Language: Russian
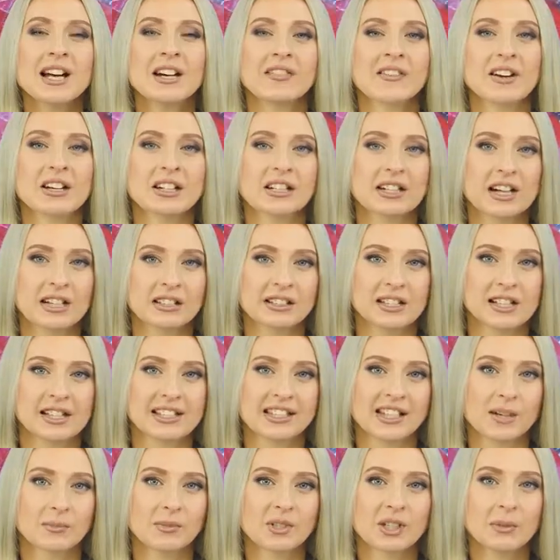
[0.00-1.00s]
В
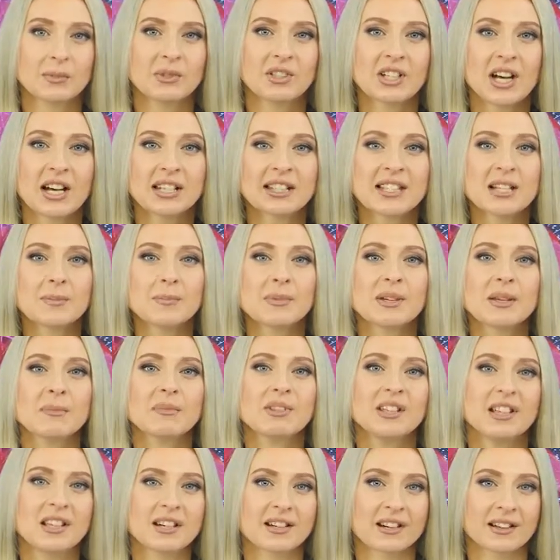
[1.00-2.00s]
Архангельском драмтеатре
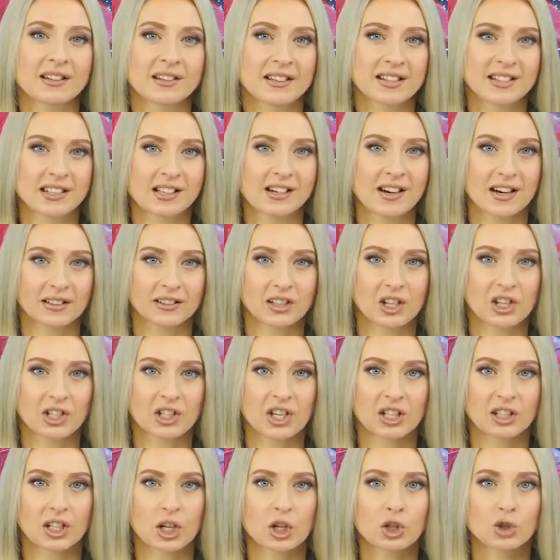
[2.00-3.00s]
премьера
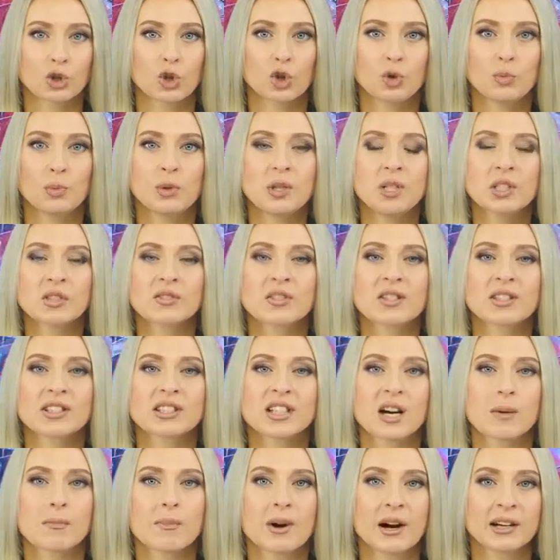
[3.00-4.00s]
«Загадочное ночное убийство
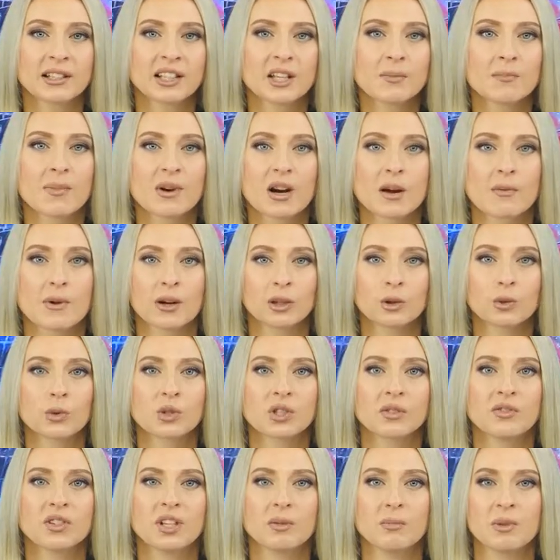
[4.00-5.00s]
собаки» по роману
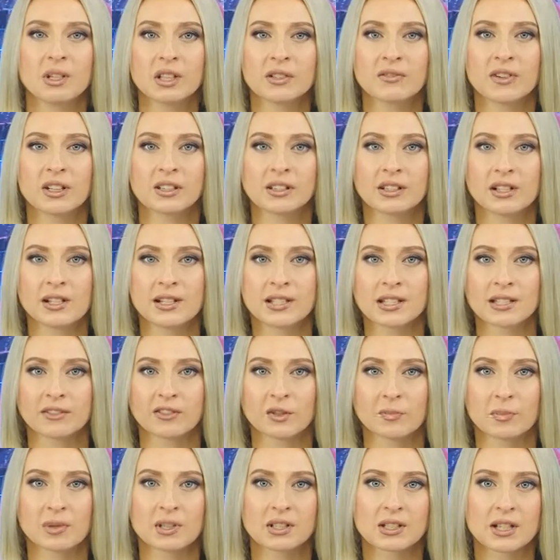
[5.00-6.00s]
современного
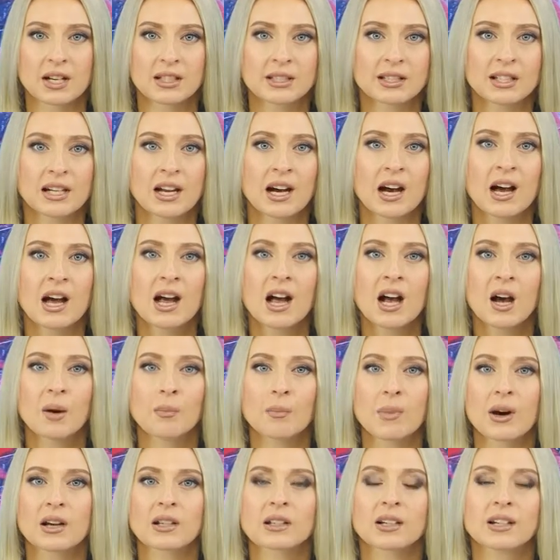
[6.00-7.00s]
английского писателя
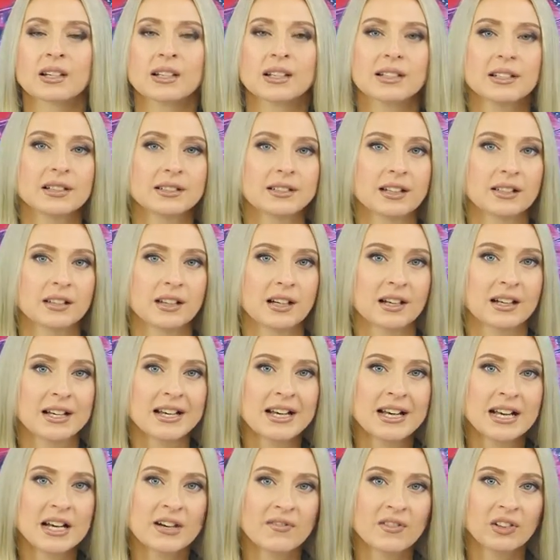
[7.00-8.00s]
Марка Хедена.
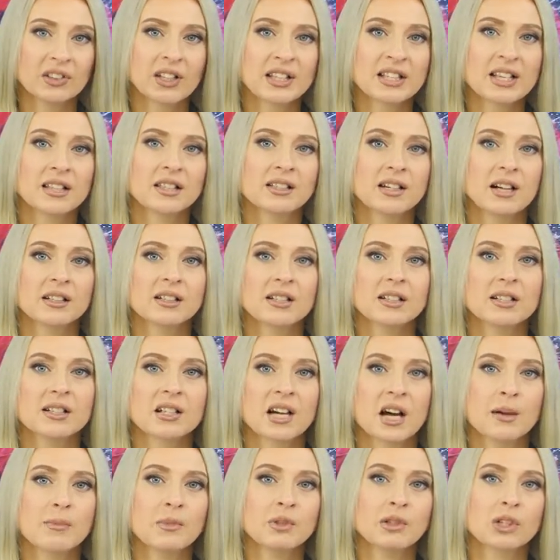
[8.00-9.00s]
В этой социальной
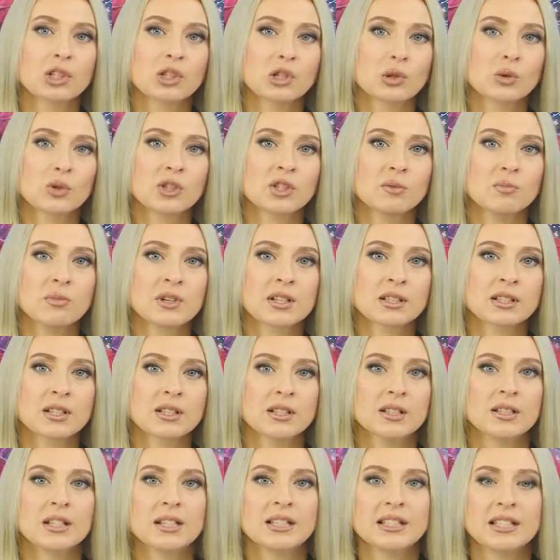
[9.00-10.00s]
драме нашлось место
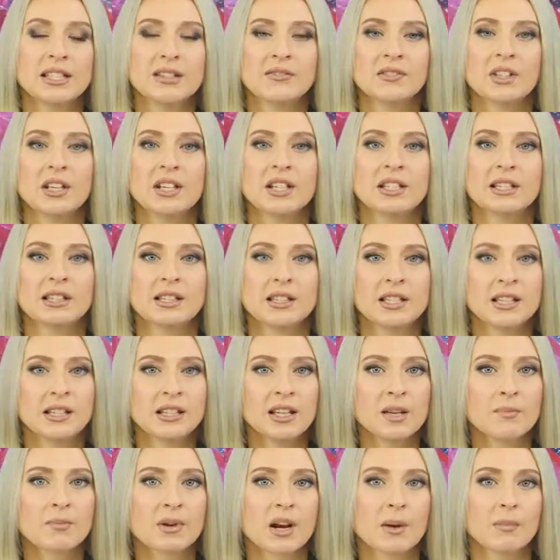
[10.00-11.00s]
детективной
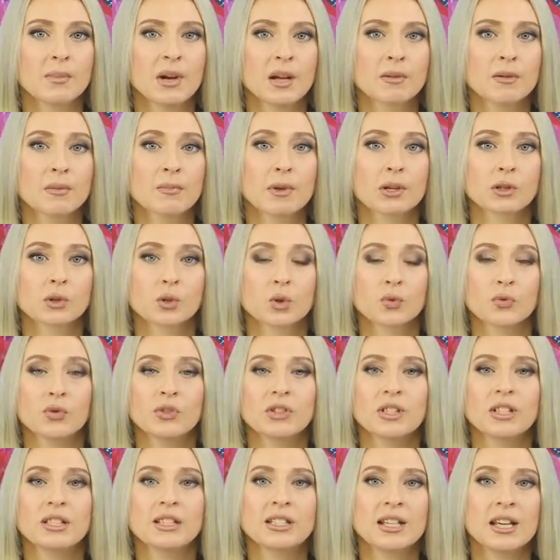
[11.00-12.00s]
интриги и проблемам отцов и
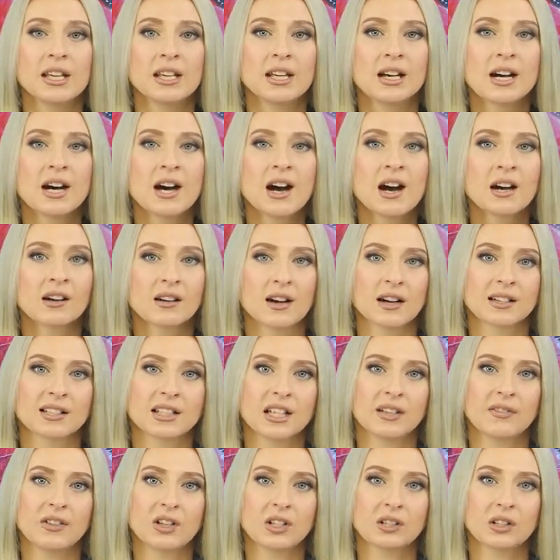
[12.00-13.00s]
детей. Как
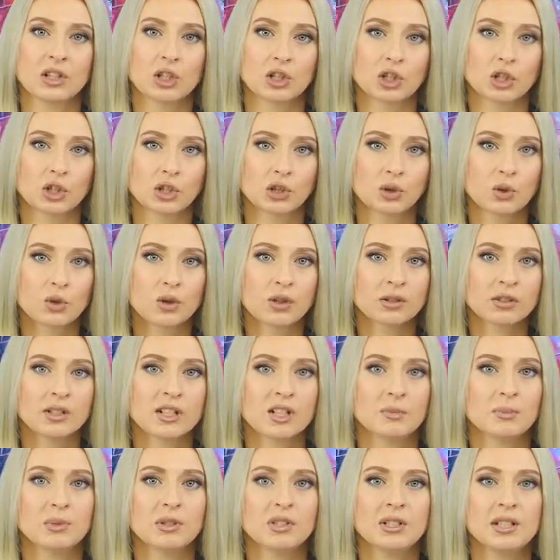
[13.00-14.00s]
заверил режиссер, на
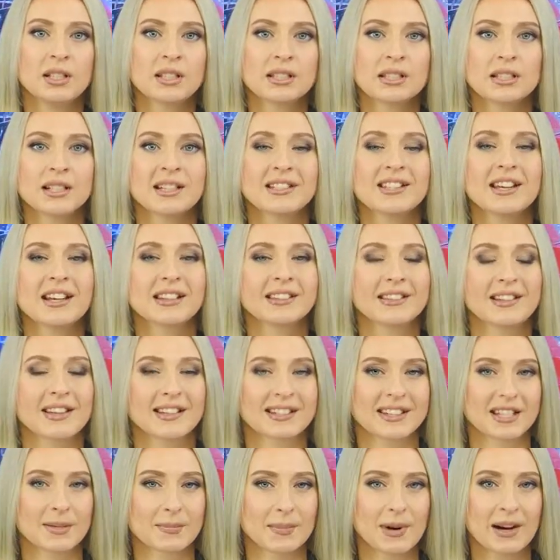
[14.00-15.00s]
репетициях ни одна
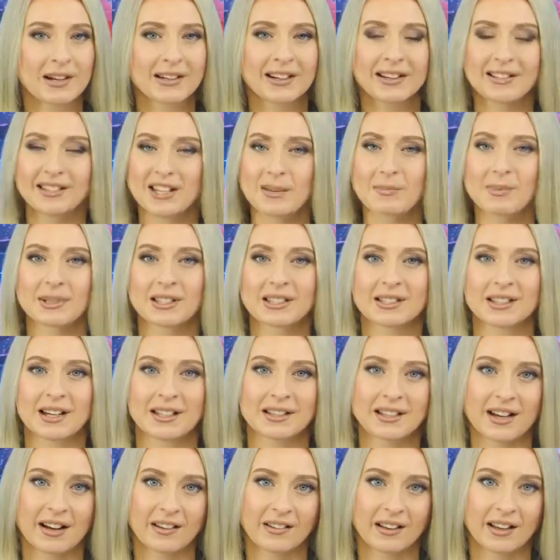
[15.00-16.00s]
собака не
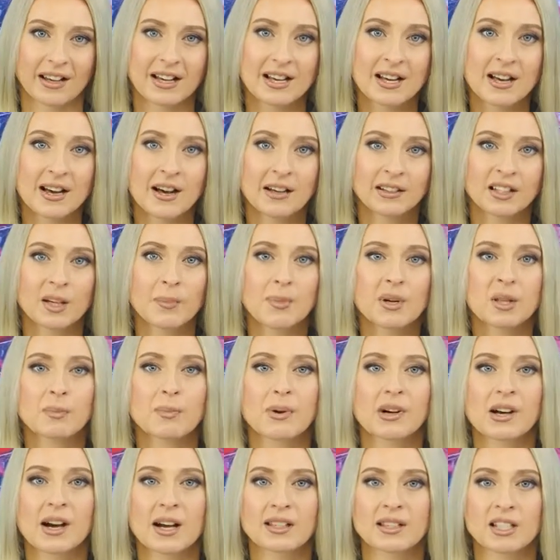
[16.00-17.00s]
пострадала. На
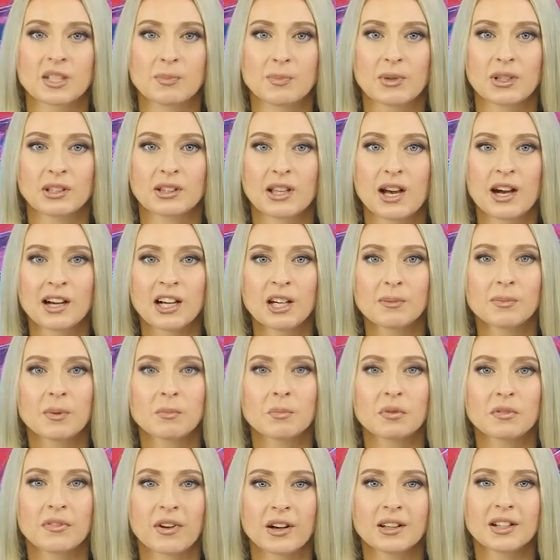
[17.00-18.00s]
предпоказе спектакля
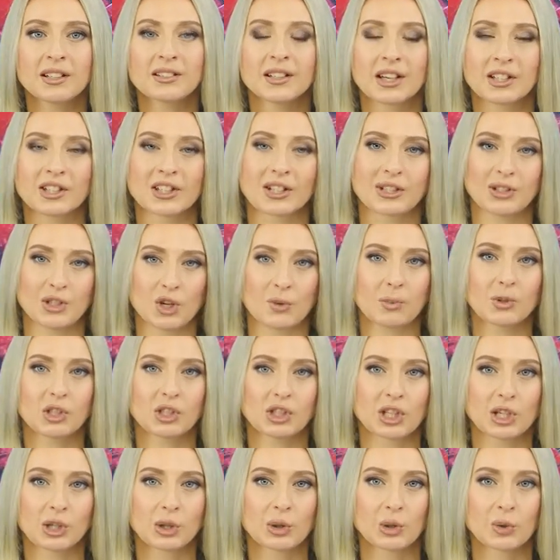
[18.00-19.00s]
побывала наша
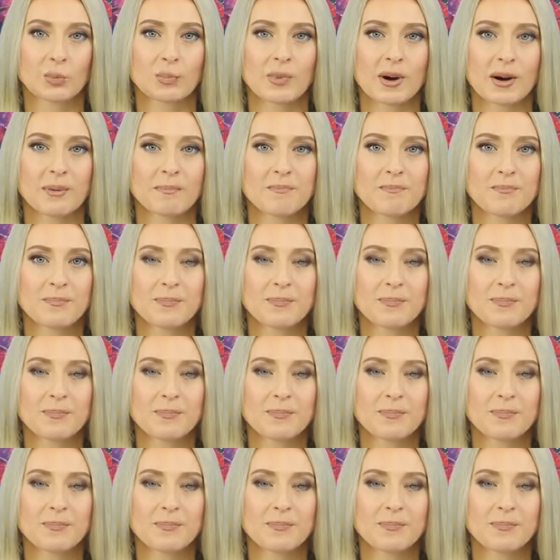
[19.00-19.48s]
съемочная группа.